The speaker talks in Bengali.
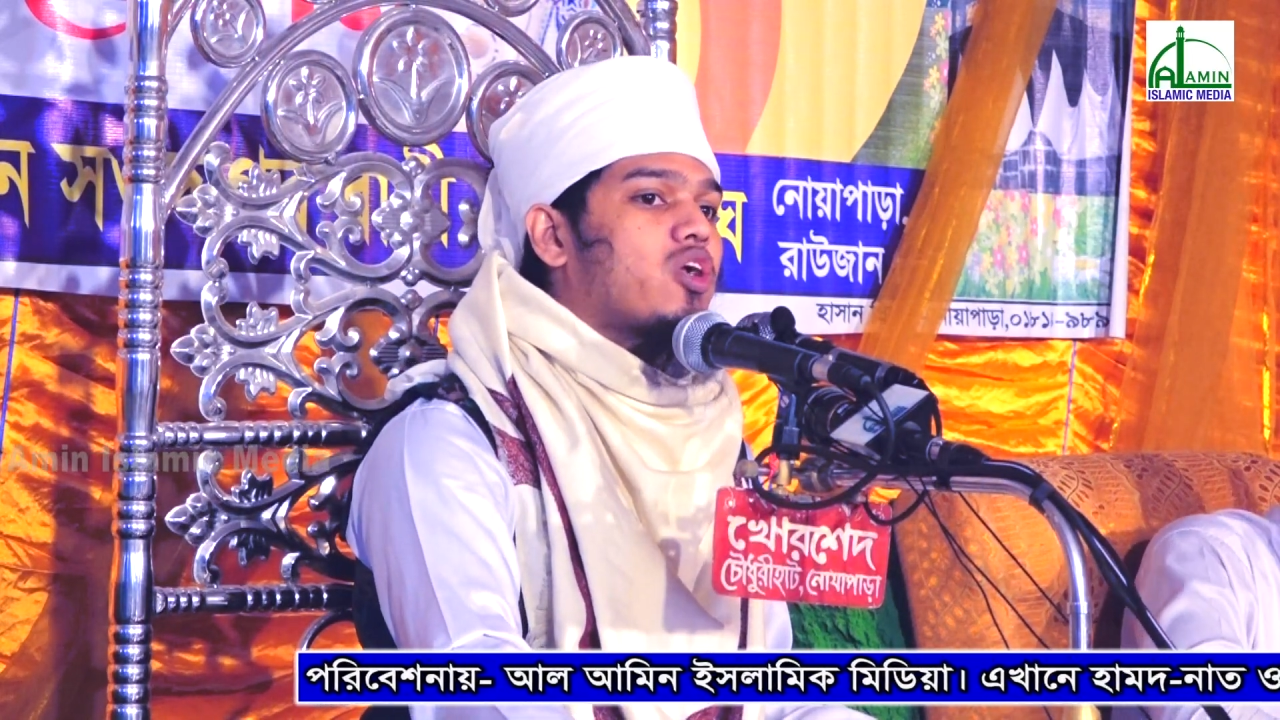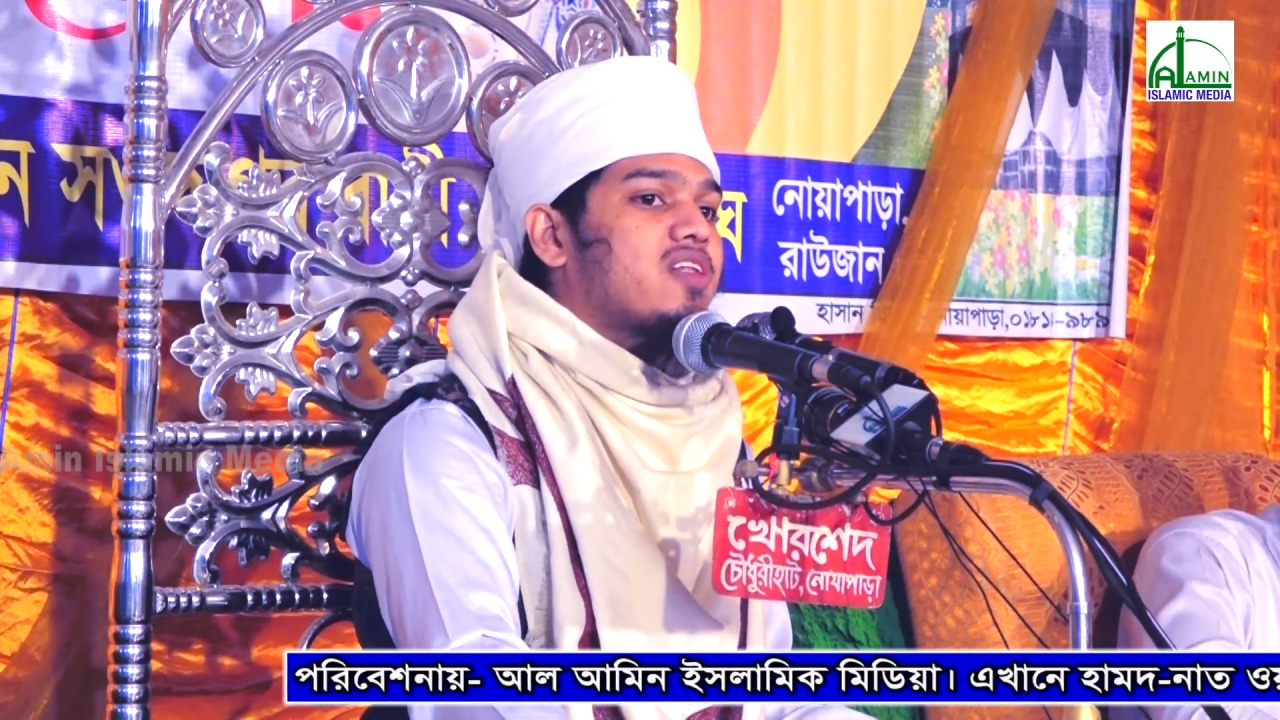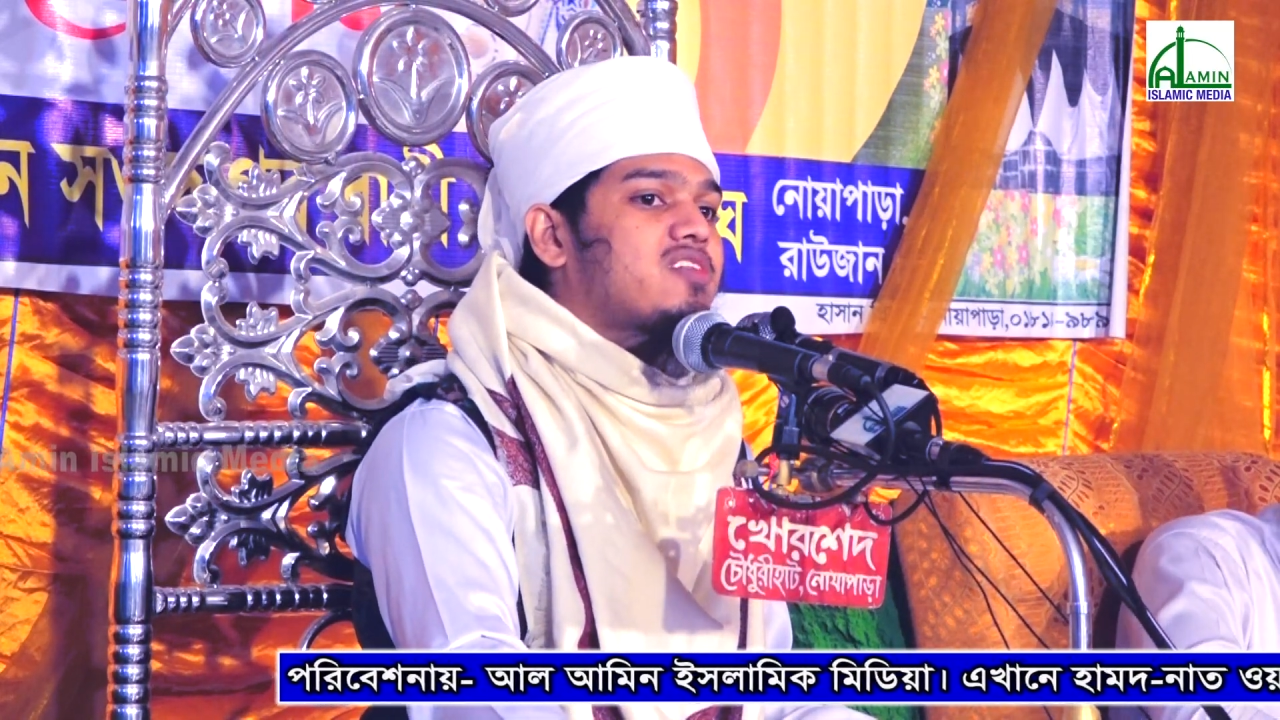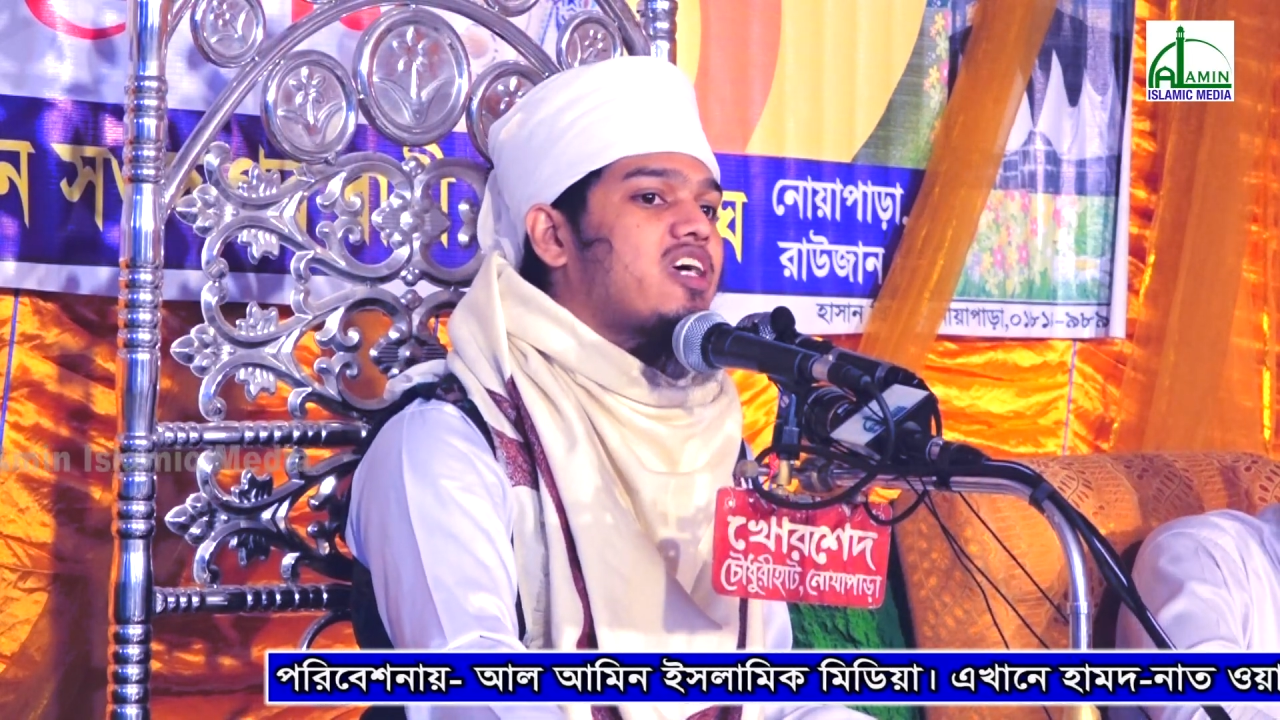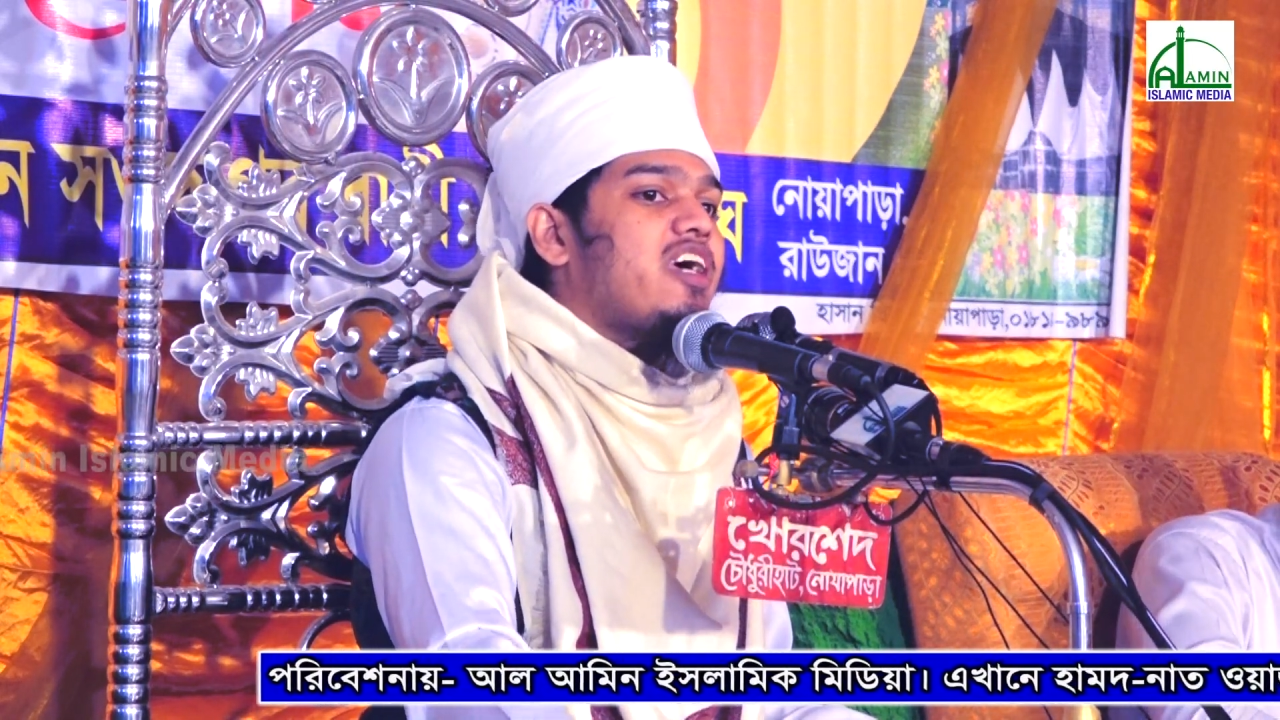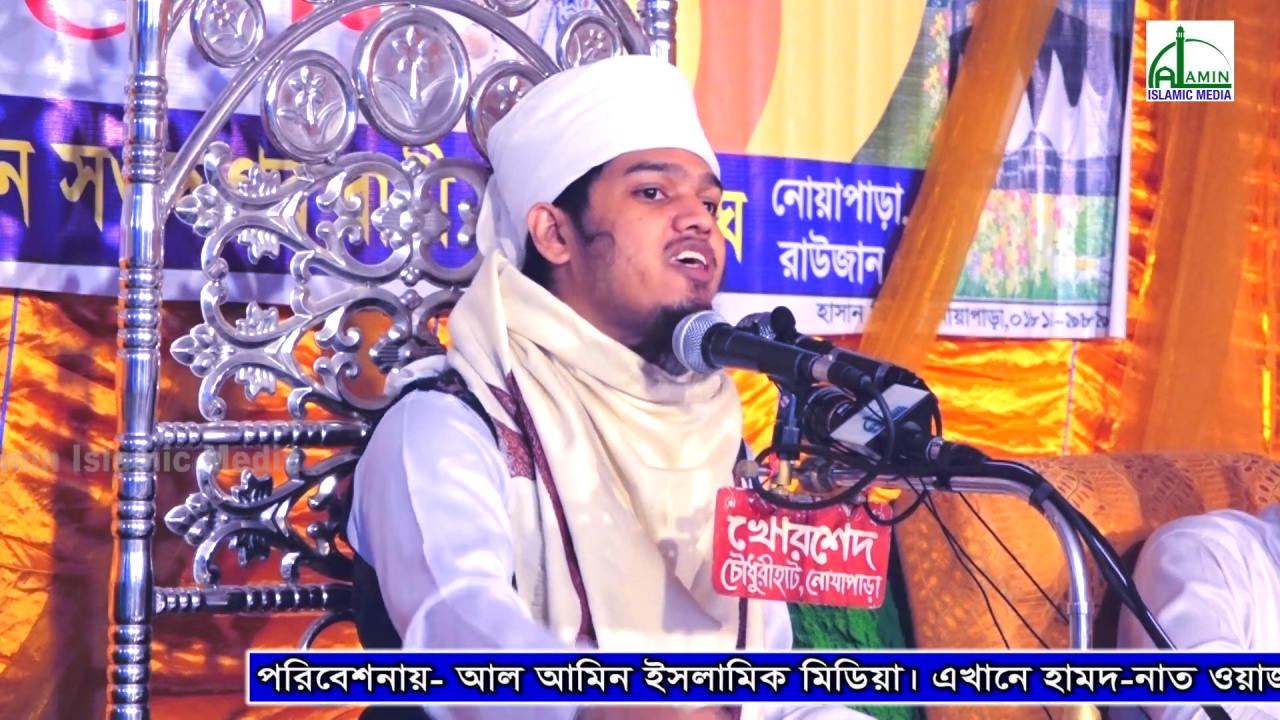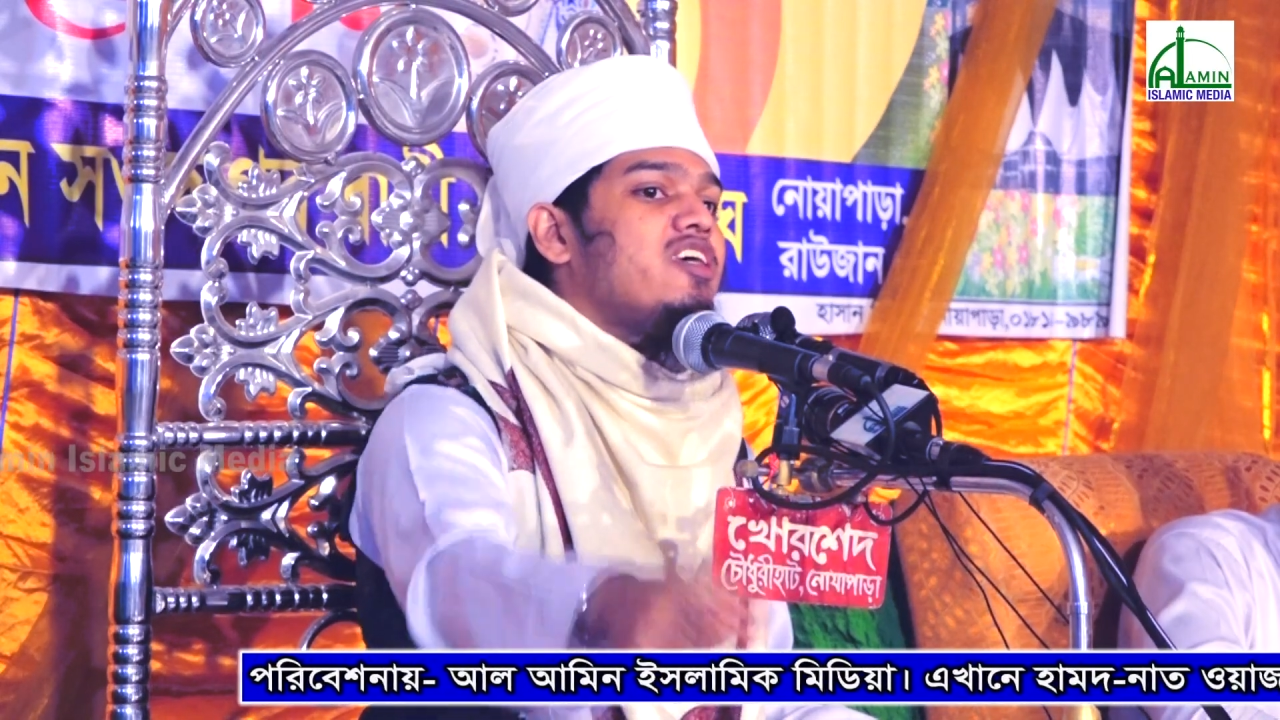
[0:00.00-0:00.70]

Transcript: ঘটাচ্ছে